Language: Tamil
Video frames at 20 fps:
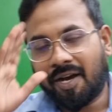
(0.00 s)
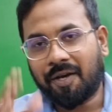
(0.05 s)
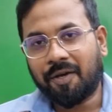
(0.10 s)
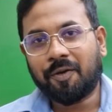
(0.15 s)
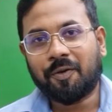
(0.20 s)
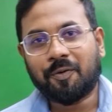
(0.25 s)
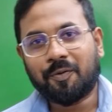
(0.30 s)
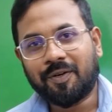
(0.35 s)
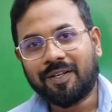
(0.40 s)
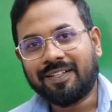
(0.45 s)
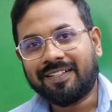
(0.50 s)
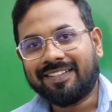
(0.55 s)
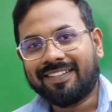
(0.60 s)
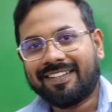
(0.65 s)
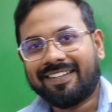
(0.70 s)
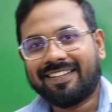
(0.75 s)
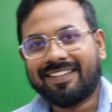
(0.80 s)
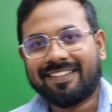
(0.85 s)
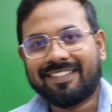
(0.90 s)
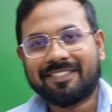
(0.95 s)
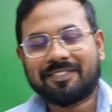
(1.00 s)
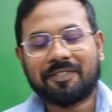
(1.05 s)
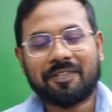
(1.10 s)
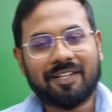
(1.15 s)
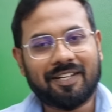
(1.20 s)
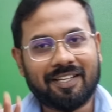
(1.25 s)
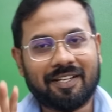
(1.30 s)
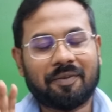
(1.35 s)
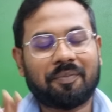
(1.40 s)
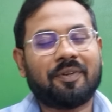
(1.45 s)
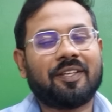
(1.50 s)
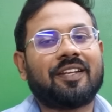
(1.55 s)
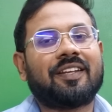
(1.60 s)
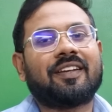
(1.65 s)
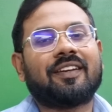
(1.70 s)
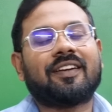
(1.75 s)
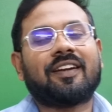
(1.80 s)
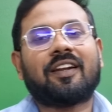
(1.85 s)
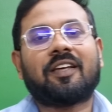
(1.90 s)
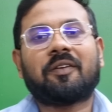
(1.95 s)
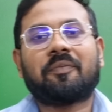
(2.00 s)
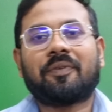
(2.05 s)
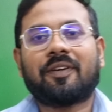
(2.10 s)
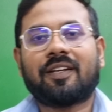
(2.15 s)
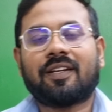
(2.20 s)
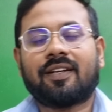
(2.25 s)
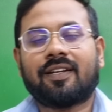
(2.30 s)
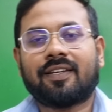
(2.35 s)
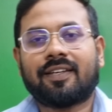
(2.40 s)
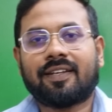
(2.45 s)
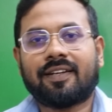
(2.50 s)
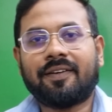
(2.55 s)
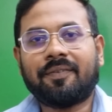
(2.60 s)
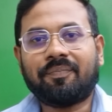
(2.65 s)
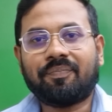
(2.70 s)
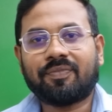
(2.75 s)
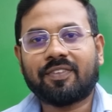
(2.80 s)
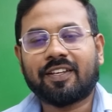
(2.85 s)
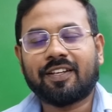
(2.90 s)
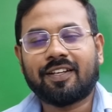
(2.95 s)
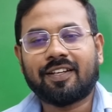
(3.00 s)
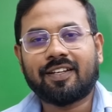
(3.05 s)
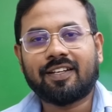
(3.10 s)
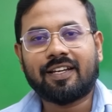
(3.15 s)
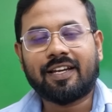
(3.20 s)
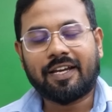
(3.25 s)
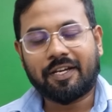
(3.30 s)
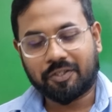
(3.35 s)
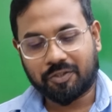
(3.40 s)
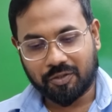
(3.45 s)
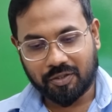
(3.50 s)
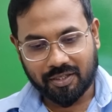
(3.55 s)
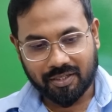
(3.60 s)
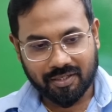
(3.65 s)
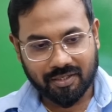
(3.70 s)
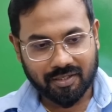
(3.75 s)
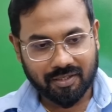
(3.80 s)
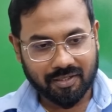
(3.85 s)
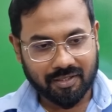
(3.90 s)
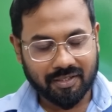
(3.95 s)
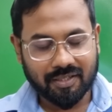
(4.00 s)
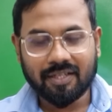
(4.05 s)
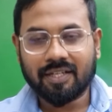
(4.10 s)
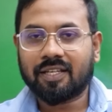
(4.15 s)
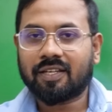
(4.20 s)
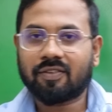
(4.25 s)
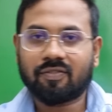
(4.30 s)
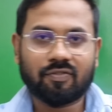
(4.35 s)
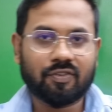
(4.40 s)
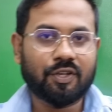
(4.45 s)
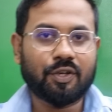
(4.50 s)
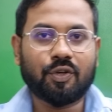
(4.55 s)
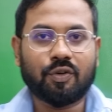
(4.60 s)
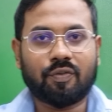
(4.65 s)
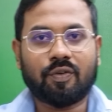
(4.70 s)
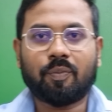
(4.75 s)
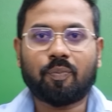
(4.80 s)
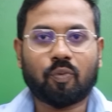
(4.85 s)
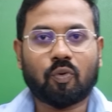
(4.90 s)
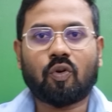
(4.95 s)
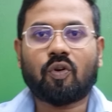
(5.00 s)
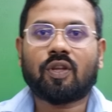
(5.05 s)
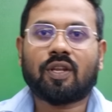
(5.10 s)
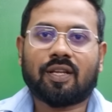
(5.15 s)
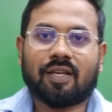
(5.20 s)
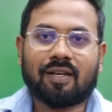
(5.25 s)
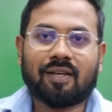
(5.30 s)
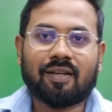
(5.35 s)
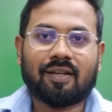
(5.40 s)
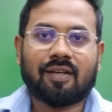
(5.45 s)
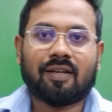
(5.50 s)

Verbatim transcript: ஹாய் ஒருவன் ஸோ எல்லோரும் எப்படி இருக்கீங்க நல்லா இருப்பீங்கன்னு நினைக்கிறேன் ஆக்சுவலாக இன்றைக்கி வீடியோவே போடலை